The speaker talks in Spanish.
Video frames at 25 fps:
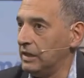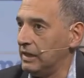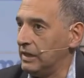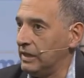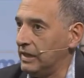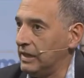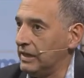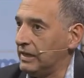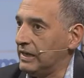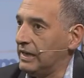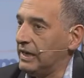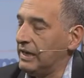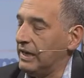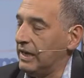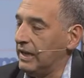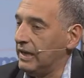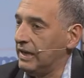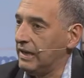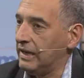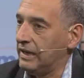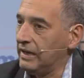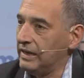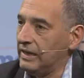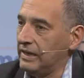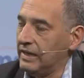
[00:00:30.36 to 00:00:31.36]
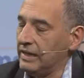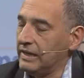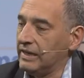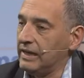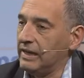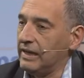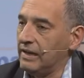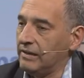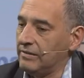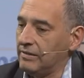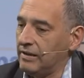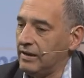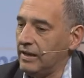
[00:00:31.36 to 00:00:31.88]
en la escala, en la
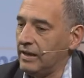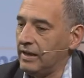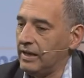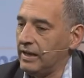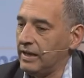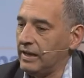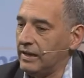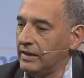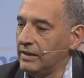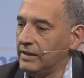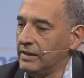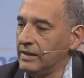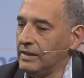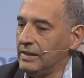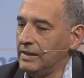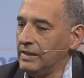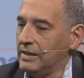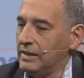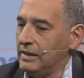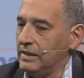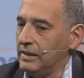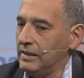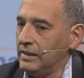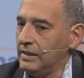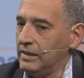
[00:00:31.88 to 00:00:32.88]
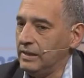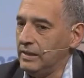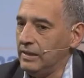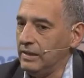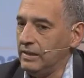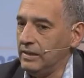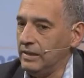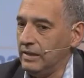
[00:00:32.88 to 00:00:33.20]
escala salarial. Eh,